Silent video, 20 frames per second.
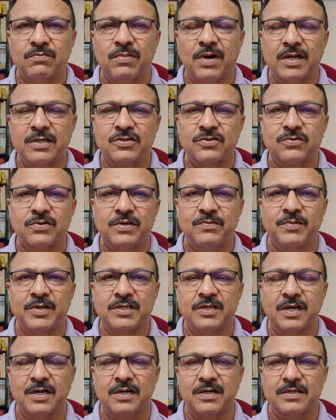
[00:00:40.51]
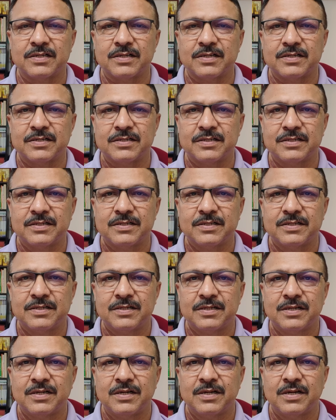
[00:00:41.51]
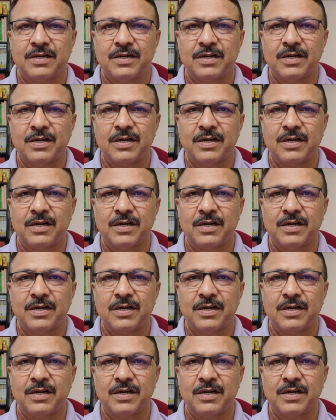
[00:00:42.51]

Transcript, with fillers: बांसुरी बजा रहा था